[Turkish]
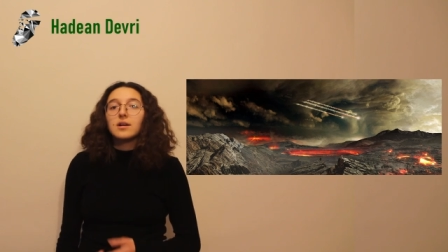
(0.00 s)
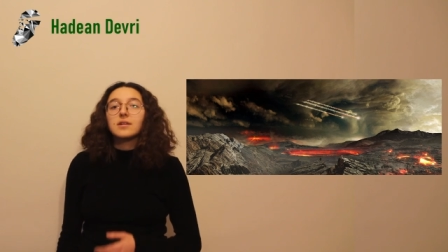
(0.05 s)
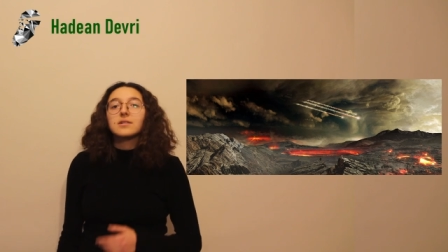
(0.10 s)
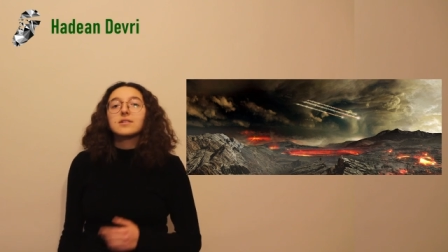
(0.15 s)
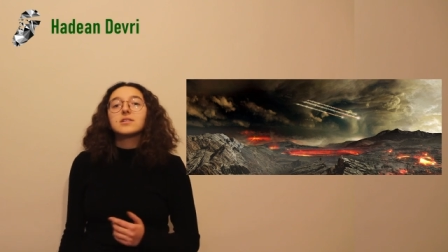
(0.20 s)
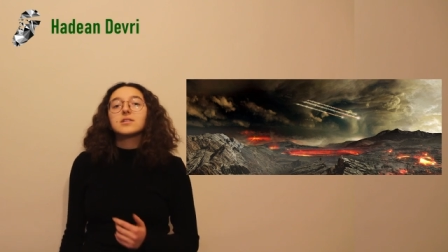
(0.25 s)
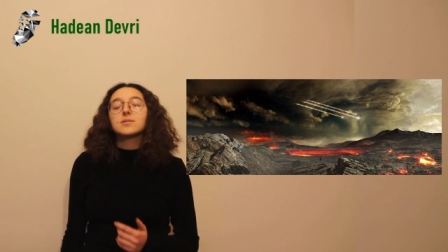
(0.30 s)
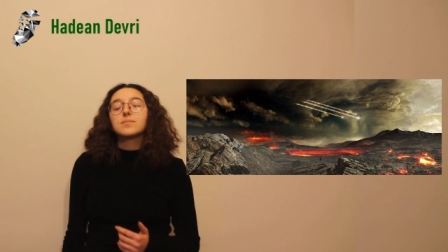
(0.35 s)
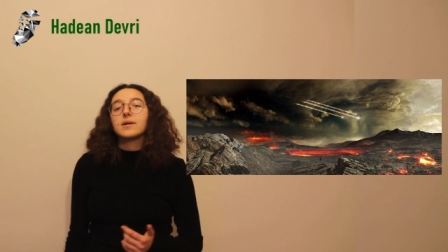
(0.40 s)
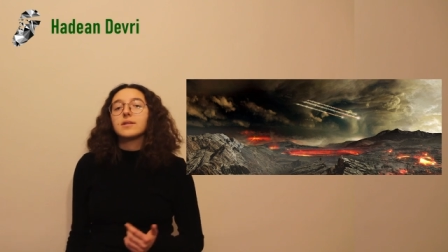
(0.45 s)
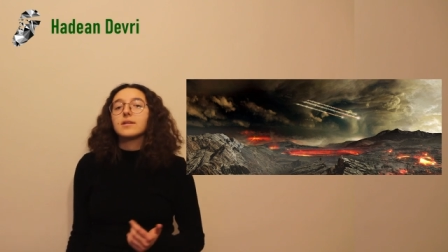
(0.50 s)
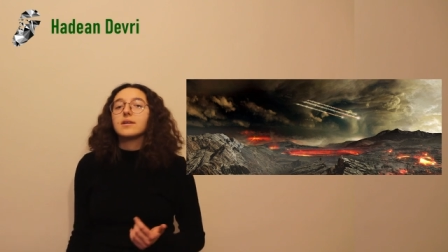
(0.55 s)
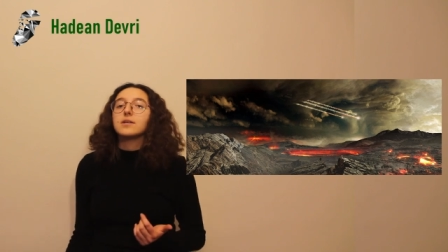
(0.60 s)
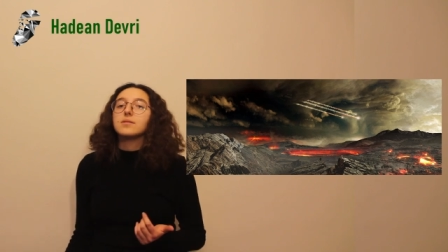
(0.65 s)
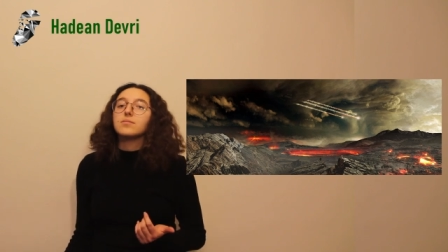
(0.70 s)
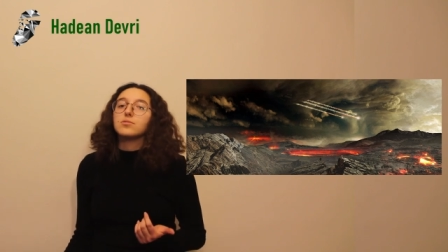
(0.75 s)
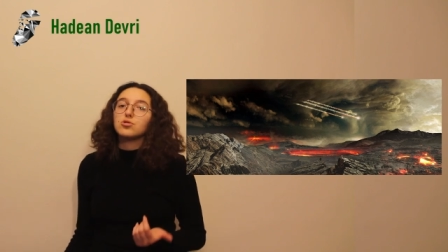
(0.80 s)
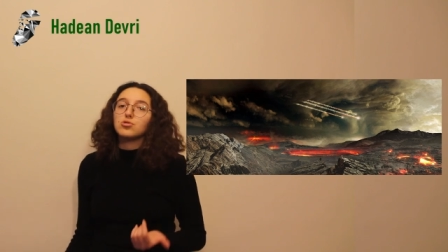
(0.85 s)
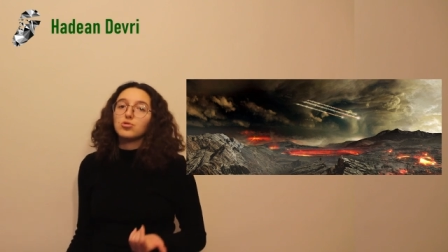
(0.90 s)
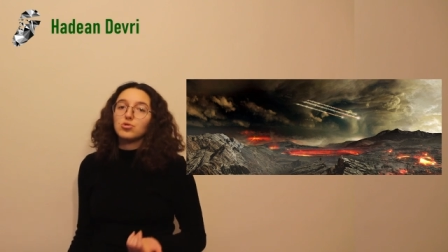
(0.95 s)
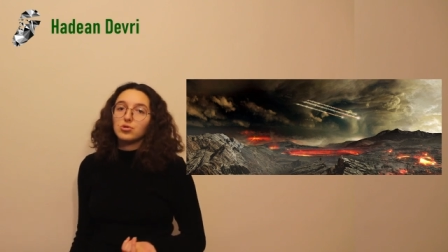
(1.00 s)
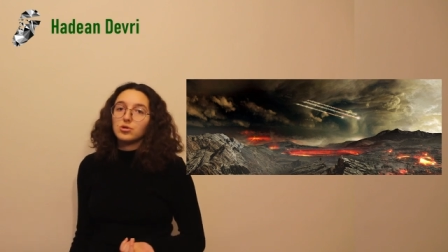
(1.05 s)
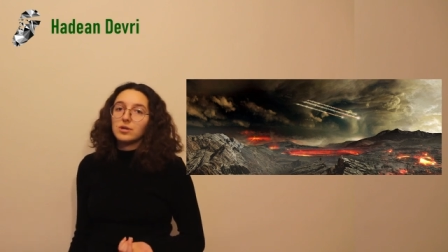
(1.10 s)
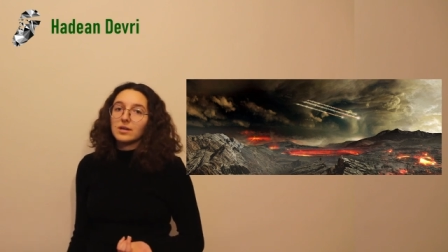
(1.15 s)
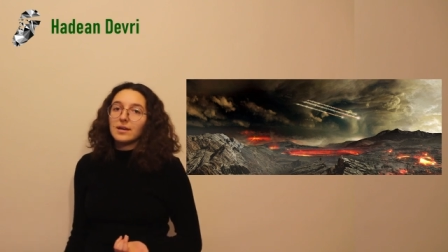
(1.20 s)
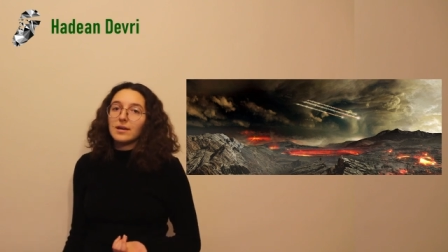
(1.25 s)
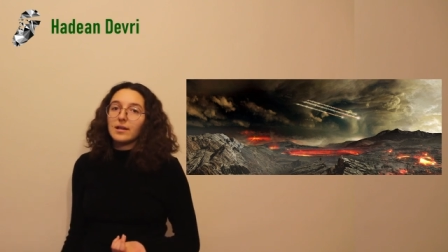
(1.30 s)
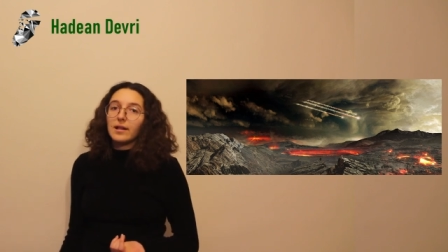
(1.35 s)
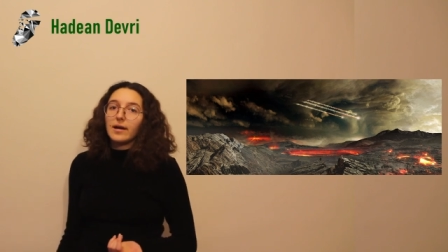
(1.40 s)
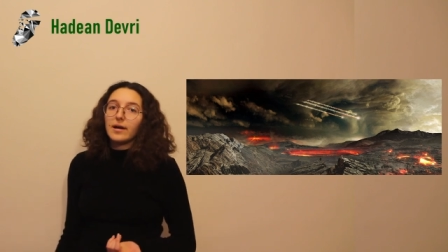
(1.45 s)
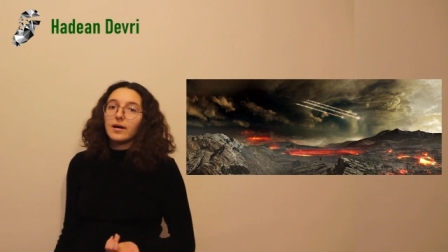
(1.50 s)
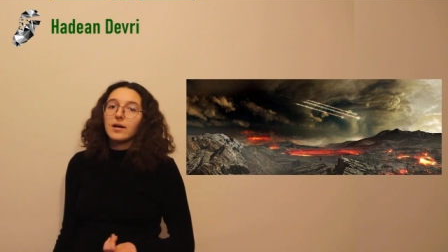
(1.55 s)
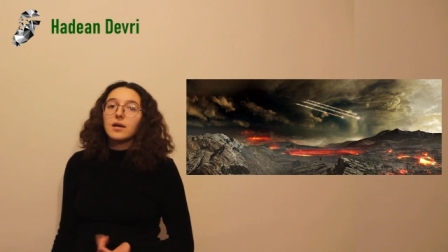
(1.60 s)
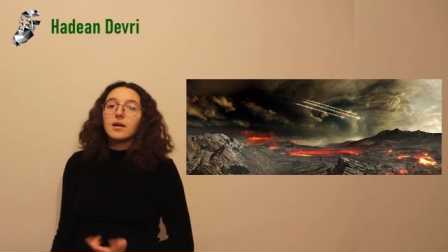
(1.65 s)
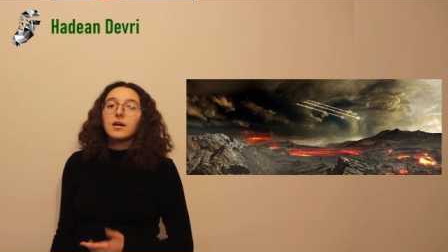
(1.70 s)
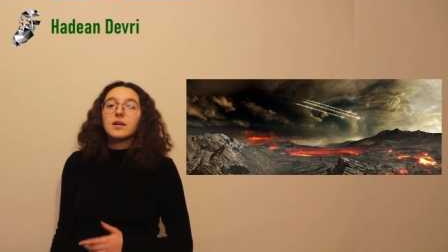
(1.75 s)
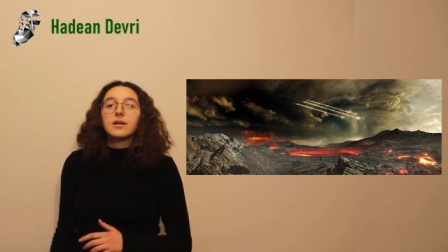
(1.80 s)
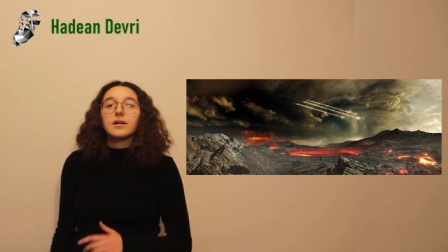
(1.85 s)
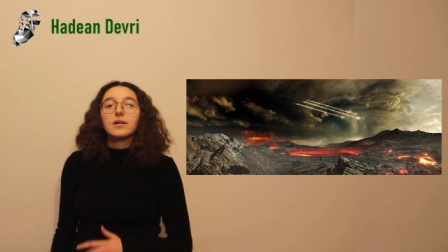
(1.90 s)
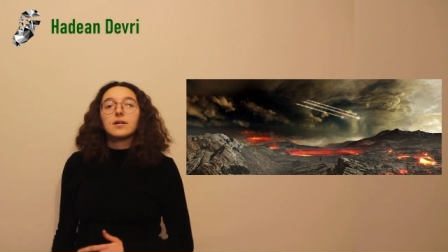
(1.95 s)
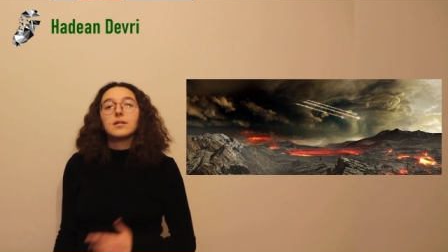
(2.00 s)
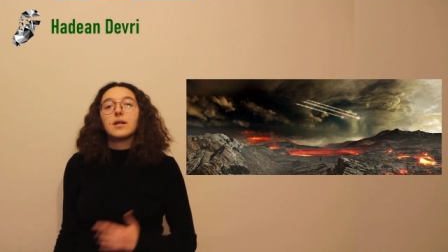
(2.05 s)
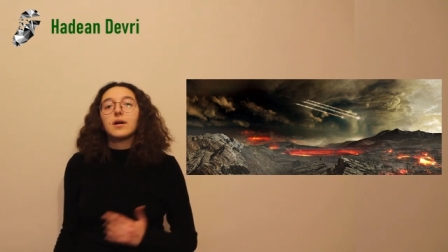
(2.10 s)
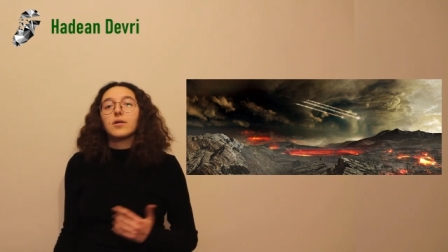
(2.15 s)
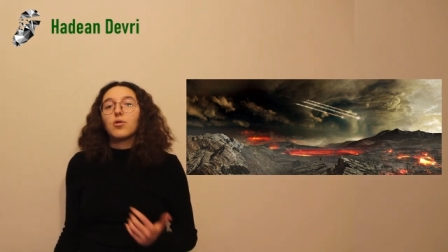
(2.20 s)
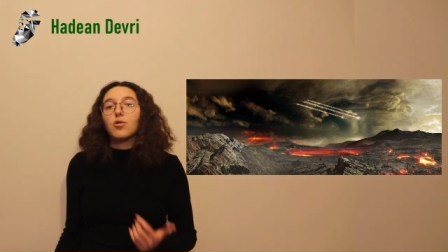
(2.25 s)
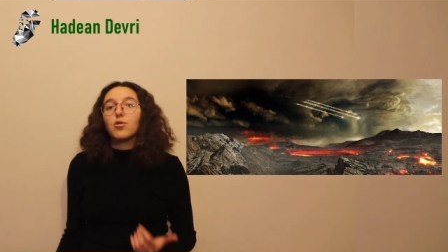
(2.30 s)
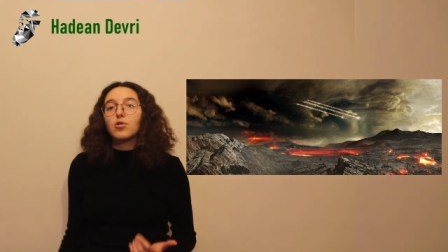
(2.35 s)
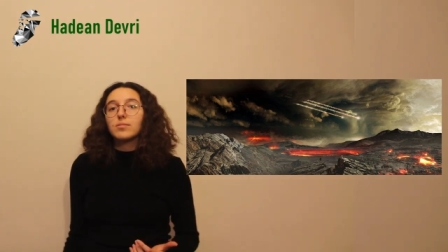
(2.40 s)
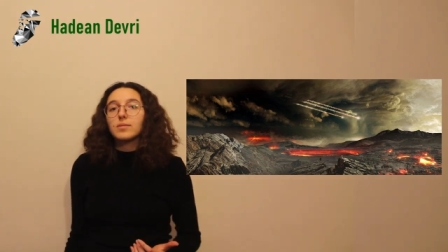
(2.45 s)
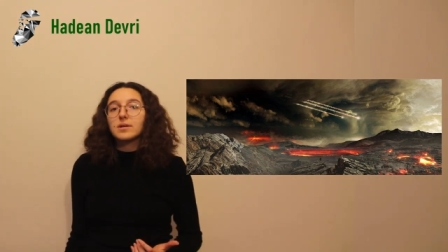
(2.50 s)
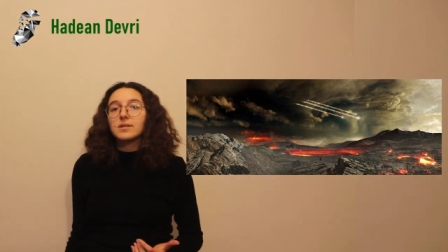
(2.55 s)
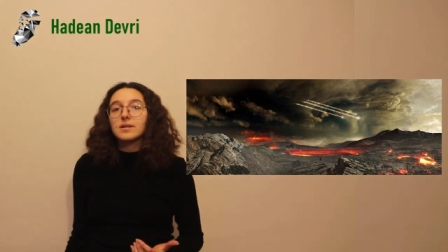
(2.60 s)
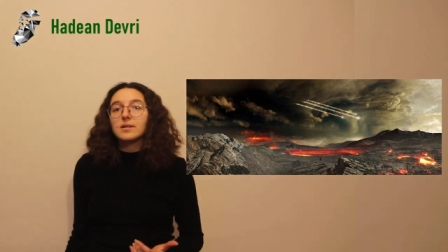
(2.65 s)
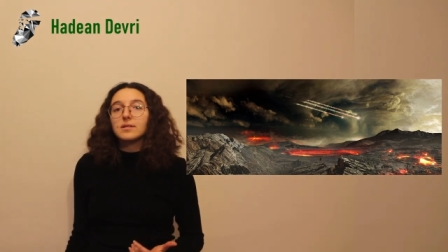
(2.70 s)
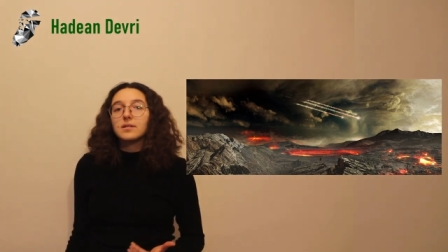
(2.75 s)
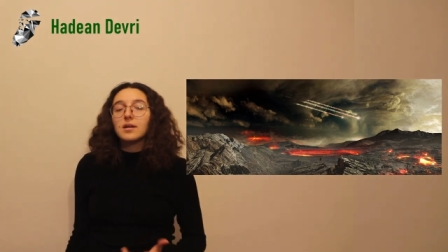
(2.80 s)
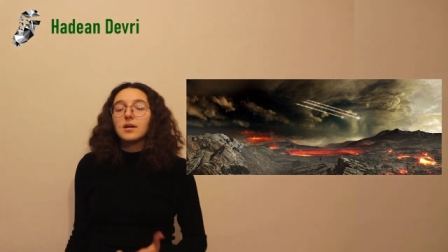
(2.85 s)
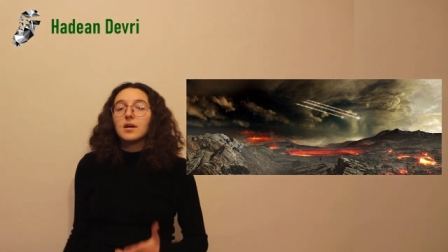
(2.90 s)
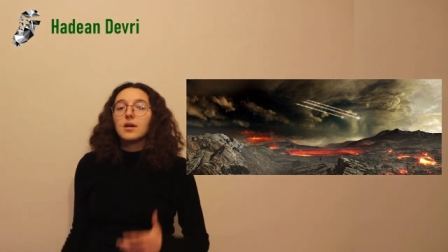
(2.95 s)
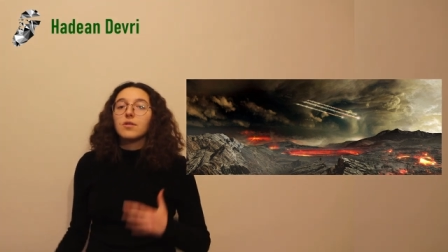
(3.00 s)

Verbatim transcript: kısmen erimiş yüzeyiyle, karalar olmadan